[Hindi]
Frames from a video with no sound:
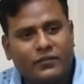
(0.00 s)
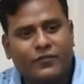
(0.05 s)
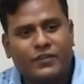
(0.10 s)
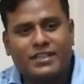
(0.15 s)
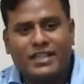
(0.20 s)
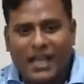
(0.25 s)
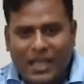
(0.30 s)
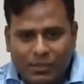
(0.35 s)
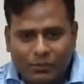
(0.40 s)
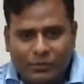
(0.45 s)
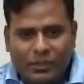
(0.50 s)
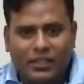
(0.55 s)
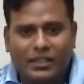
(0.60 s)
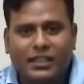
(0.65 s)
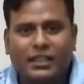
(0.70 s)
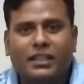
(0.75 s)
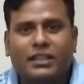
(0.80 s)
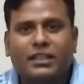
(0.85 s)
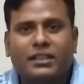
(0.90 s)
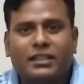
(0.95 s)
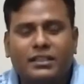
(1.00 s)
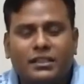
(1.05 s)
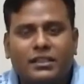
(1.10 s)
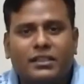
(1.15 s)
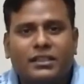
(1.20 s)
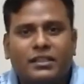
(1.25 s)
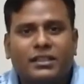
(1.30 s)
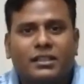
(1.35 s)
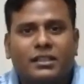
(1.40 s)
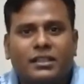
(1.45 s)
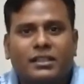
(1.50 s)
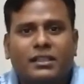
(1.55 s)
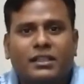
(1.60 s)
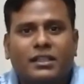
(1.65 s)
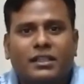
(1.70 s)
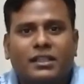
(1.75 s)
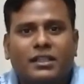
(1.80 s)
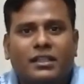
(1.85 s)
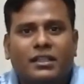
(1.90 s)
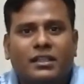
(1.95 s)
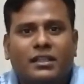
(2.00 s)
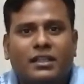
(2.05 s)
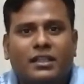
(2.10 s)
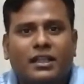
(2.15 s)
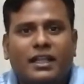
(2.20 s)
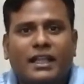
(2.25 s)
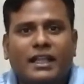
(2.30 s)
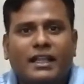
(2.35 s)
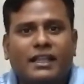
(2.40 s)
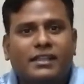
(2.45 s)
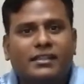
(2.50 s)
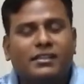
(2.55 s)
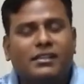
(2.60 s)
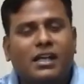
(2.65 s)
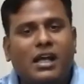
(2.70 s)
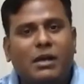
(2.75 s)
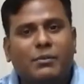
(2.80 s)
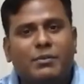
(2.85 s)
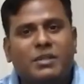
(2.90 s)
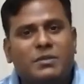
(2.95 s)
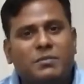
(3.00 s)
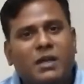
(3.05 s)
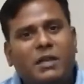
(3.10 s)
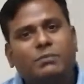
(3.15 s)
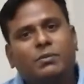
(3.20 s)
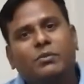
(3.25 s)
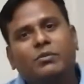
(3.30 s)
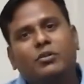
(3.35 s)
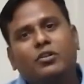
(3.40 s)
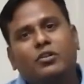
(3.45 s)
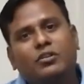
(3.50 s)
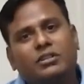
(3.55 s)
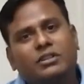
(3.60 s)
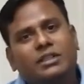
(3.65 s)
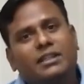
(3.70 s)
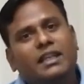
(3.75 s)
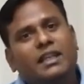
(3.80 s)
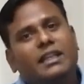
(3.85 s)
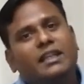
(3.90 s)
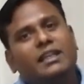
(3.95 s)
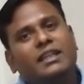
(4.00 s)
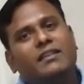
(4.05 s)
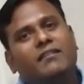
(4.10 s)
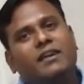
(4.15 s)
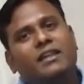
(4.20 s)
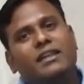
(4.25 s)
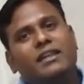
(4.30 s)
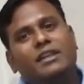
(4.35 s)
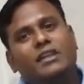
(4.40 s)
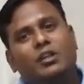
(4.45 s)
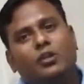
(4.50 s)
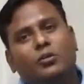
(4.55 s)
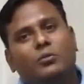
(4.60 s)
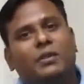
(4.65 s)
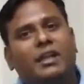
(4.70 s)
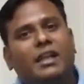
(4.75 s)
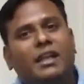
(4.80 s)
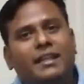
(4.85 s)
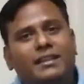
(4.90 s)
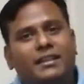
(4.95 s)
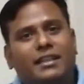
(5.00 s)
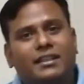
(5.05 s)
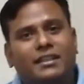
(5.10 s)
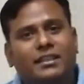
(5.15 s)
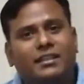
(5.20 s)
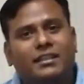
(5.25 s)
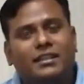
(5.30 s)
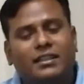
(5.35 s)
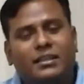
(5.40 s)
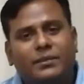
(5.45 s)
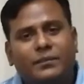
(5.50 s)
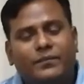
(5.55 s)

विचार बढ़े हैं लेकिन हम इस बात पर भी रोशनी दें कि दिवाली क्यों मनाई जाती थी